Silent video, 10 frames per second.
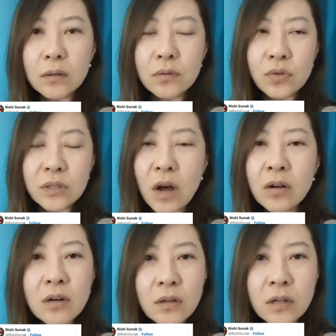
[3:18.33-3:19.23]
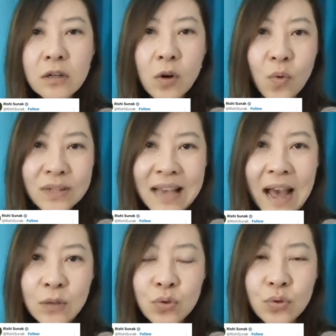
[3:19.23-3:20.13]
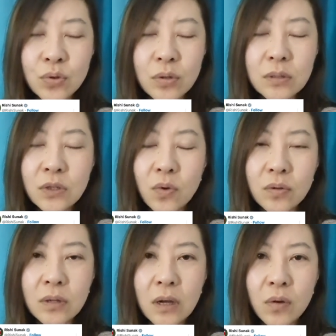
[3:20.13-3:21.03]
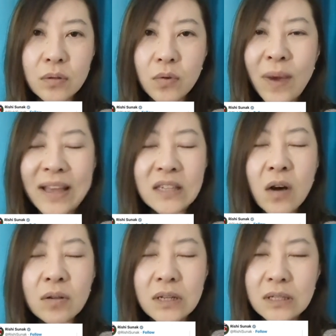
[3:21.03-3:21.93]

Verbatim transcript: 就是到各各个国家去这种呃外交礼